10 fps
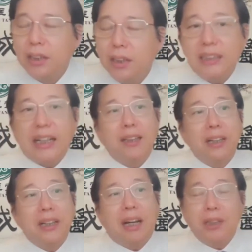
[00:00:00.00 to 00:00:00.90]
人眼睛
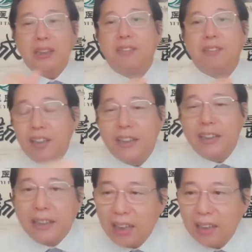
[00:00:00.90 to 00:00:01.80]
没啥病，你非得要
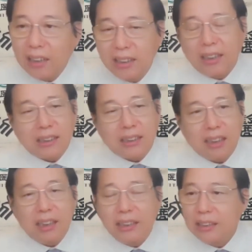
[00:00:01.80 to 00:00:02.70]
眼睛胀，你咋能胀
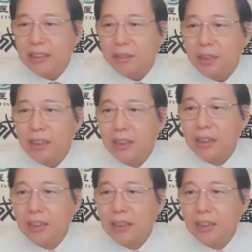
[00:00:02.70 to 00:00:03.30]
出来呢？是不是？